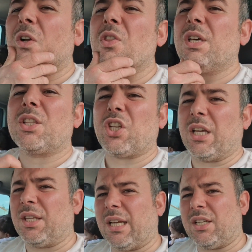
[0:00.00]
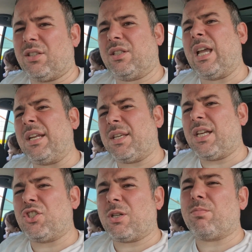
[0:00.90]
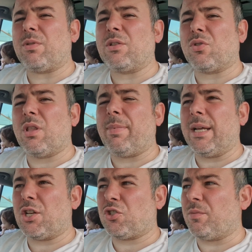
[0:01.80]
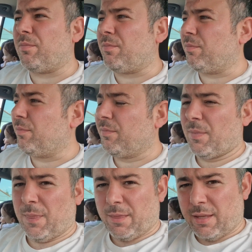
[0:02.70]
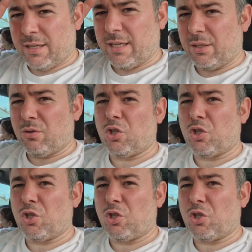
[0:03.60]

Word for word: Ondan teker teker, teker teker çıkıp en sonunda paylaşırım. Neyse abi. Ama